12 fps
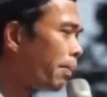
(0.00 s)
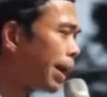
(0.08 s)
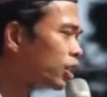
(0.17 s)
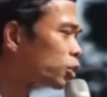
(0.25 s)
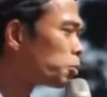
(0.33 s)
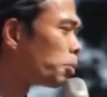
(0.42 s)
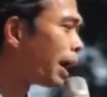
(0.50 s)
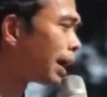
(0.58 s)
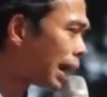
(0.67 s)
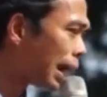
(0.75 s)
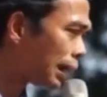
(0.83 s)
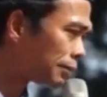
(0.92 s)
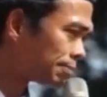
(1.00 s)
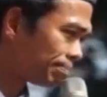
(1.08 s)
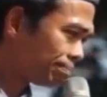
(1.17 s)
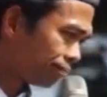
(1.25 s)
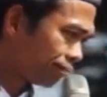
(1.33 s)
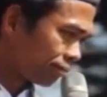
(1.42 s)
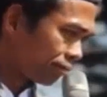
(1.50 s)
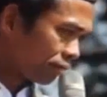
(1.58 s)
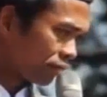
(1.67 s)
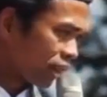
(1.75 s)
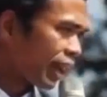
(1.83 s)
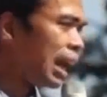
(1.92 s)
Batubara.
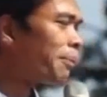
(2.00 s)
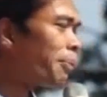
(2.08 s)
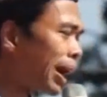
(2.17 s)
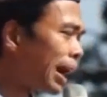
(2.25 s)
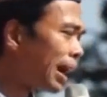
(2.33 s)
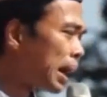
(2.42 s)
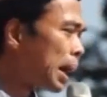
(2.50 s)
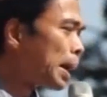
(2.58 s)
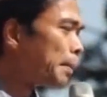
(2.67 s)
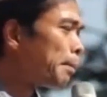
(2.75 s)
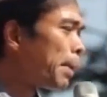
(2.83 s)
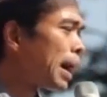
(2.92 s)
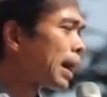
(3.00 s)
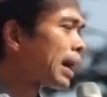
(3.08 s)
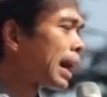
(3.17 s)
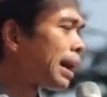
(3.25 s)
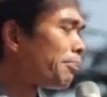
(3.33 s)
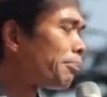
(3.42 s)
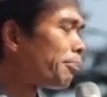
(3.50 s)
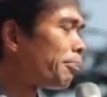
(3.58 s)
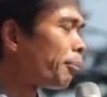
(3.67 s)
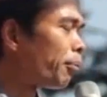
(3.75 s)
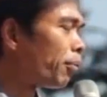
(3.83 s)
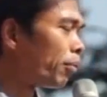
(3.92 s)
Kenapa? Makam
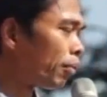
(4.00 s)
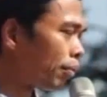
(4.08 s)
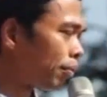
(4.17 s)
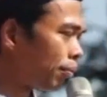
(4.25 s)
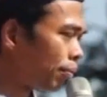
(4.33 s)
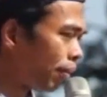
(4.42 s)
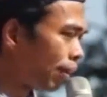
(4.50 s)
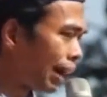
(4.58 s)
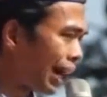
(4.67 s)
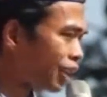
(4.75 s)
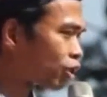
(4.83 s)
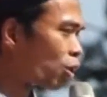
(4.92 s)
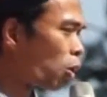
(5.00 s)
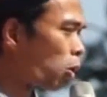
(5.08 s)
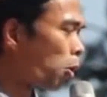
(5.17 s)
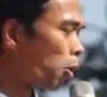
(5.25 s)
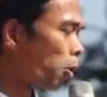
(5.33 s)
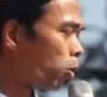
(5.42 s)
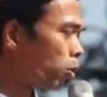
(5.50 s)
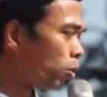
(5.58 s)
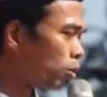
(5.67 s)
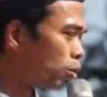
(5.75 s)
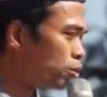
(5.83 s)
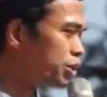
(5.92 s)
atuk
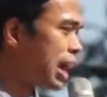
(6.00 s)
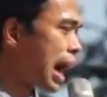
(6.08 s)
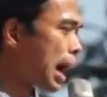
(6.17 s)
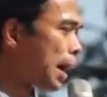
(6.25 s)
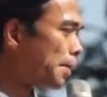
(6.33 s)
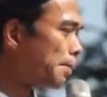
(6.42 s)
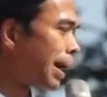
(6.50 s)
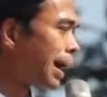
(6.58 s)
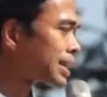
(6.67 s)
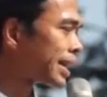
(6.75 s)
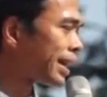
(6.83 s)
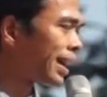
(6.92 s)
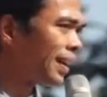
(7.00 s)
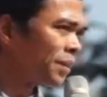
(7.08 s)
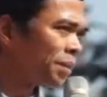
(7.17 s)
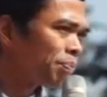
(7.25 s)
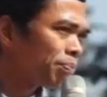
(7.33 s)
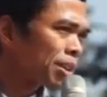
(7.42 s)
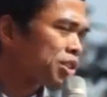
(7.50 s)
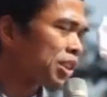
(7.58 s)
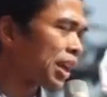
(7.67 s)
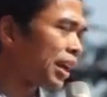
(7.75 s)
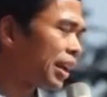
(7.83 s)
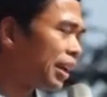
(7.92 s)
unyang emak saya
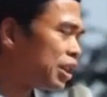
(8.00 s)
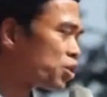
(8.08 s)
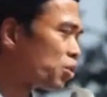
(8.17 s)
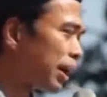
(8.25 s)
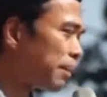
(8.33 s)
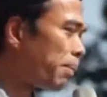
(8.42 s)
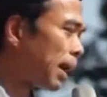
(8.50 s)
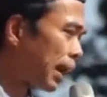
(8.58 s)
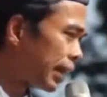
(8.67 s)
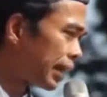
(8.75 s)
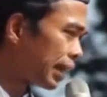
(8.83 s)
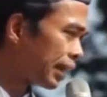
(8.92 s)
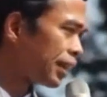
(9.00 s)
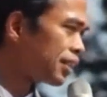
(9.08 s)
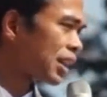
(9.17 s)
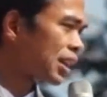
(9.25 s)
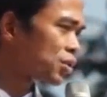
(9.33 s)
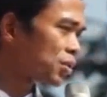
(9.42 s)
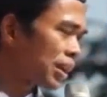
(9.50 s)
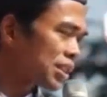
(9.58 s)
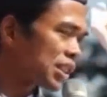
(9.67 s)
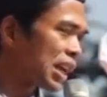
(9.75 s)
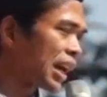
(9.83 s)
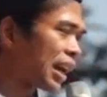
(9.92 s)
masih ada di Sungai Balai dan saya sudah
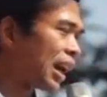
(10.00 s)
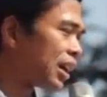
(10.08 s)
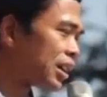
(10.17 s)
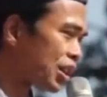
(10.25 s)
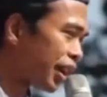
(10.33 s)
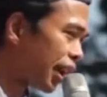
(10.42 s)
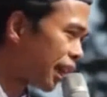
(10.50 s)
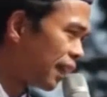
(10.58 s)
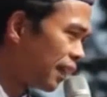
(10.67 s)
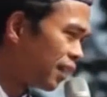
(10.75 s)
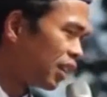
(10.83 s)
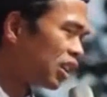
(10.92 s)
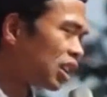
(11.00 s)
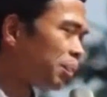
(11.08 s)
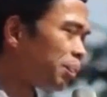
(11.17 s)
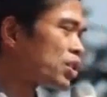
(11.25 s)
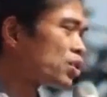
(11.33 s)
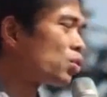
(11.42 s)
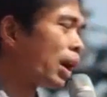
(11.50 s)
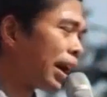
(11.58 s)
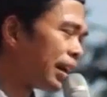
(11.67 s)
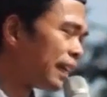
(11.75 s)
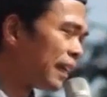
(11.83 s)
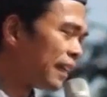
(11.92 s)
ziarah ke sana di tepi
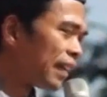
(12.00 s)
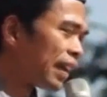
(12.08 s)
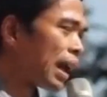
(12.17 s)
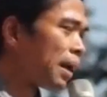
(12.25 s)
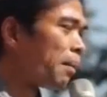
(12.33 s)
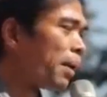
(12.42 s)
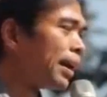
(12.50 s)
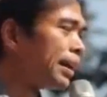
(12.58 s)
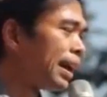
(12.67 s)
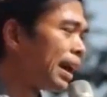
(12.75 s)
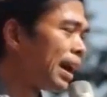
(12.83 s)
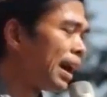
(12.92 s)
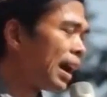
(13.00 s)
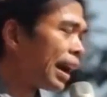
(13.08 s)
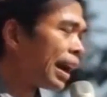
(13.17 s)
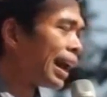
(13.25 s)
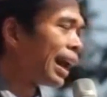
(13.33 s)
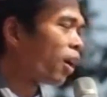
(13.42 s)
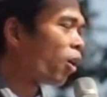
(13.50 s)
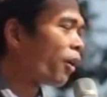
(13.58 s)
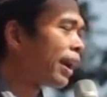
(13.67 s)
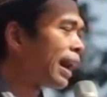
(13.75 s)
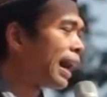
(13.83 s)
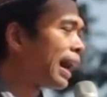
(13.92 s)
sungai namanya
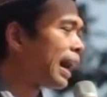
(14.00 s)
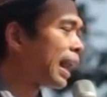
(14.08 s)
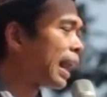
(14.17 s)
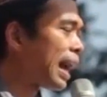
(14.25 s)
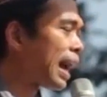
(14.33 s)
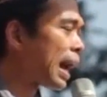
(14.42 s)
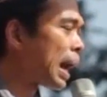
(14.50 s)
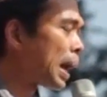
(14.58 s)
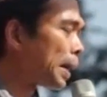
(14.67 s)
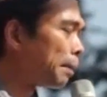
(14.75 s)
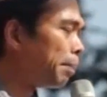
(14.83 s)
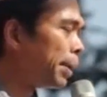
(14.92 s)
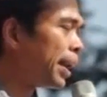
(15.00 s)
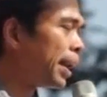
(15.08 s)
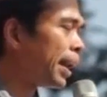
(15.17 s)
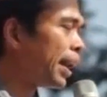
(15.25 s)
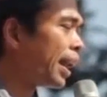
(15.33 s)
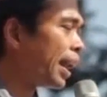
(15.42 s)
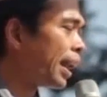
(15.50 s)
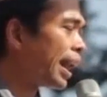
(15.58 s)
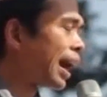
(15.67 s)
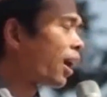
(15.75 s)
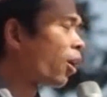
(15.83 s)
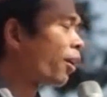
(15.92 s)
Nahoda Alang bin
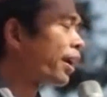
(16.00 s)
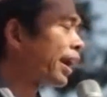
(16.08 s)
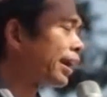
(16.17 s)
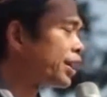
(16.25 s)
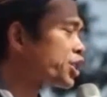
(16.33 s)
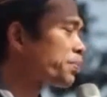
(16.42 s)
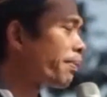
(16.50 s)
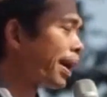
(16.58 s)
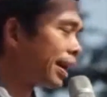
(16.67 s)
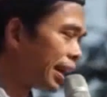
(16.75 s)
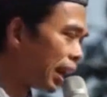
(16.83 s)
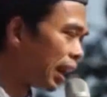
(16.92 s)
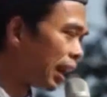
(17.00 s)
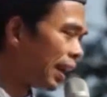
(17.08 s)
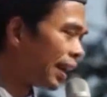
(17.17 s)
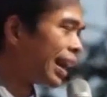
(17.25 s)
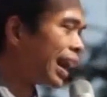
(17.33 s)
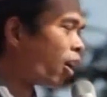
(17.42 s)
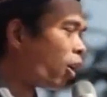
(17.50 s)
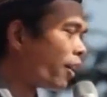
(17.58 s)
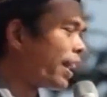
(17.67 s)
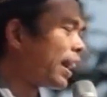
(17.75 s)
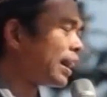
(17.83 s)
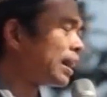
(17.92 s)
Nahoda Ismail
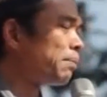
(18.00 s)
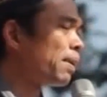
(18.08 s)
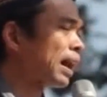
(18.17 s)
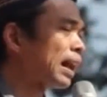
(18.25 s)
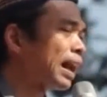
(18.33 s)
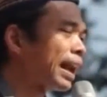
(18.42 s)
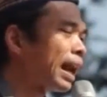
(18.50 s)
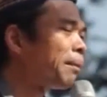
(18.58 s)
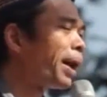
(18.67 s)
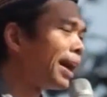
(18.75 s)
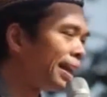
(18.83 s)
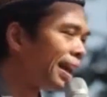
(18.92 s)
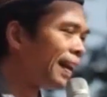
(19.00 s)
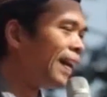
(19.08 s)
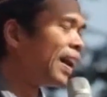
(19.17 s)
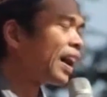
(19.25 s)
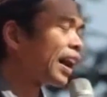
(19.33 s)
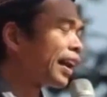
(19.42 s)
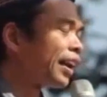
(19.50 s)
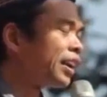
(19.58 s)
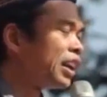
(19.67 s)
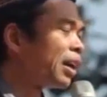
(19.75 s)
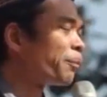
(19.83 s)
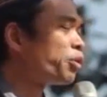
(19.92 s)
Nahoda di belakang namanya karena
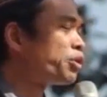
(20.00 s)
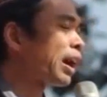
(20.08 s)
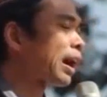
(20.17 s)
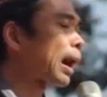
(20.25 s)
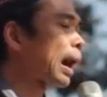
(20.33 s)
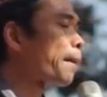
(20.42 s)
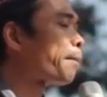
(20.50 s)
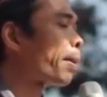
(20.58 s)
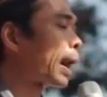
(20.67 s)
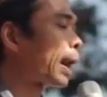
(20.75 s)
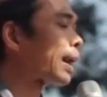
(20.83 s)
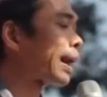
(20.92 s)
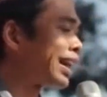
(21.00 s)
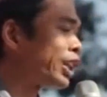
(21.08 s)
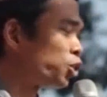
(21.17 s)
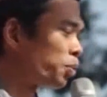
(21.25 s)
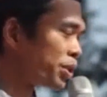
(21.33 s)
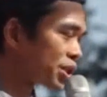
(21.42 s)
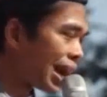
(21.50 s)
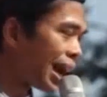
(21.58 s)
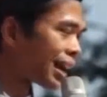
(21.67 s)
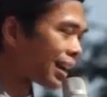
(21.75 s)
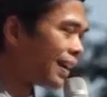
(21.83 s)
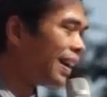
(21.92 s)
dia punya kapal kayu
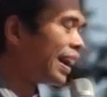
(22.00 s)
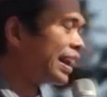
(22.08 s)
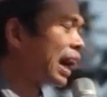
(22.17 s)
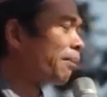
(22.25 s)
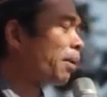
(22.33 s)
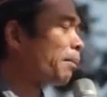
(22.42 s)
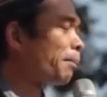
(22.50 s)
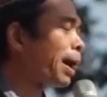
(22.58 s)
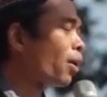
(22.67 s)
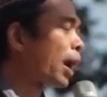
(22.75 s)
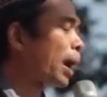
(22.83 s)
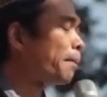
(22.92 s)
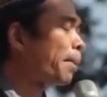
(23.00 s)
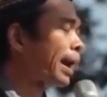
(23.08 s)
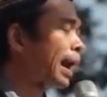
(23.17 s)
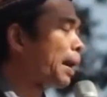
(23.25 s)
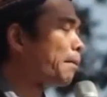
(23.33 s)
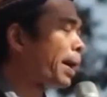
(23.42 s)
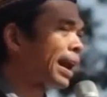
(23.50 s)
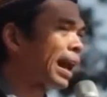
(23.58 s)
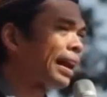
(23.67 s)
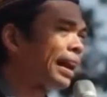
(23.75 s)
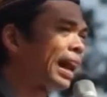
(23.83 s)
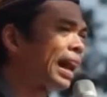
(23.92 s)
besar yang membawa
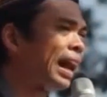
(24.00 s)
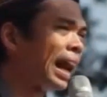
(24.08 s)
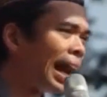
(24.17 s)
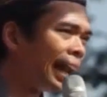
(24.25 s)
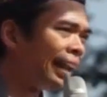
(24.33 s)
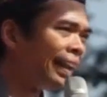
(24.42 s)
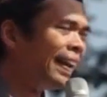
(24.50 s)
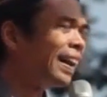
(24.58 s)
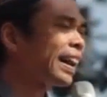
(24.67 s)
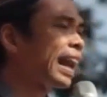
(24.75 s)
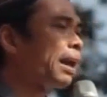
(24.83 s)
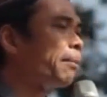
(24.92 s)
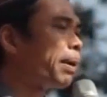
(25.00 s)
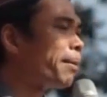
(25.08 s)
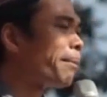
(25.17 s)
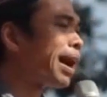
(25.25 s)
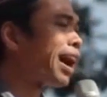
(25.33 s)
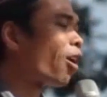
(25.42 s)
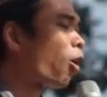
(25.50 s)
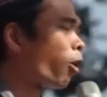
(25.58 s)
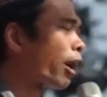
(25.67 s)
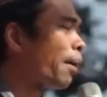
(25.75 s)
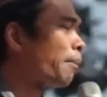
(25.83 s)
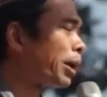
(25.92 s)
barang-barang dagangan karena memang
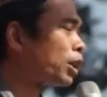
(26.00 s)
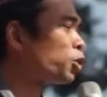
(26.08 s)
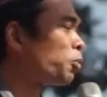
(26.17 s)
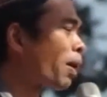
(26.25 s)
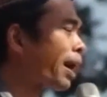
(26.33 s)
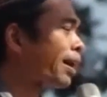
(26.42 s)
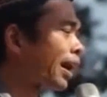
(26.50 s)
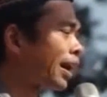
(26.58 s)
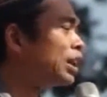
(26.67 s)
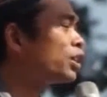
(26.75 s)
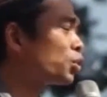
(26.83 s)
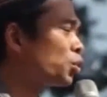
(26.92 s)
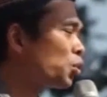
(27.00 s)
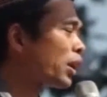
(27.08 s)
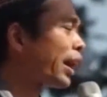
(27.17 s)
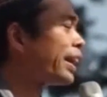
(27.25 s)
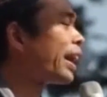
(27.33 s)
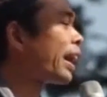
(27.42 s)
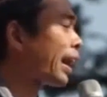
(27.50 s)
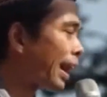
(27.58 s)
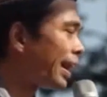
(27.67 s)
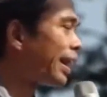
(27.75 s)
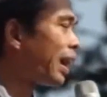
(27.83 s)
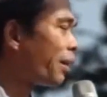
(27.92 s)
orang batubara itu
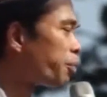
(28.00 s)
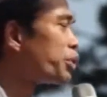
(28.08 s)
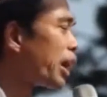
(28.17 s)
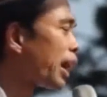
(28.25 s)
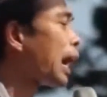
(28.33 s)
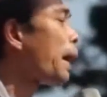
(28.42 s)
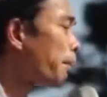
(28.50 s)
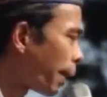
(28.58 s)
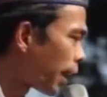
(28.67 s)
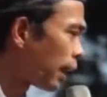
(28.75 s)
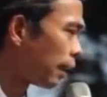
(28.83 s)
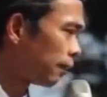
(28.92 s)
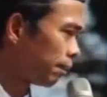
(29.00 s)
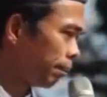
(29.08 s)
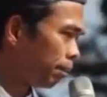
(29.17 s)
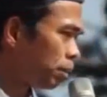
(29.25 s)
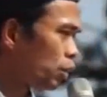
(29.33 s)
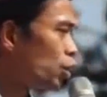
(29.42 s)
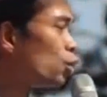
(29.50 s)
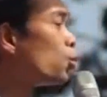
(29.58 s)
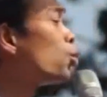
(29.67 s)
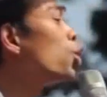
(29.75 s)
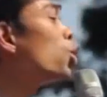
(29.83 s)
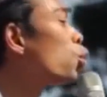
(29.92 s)
kaya-kaya punya kapal
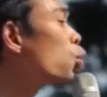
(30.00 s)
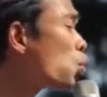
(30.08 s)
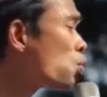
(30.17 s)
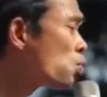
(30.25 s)
dulu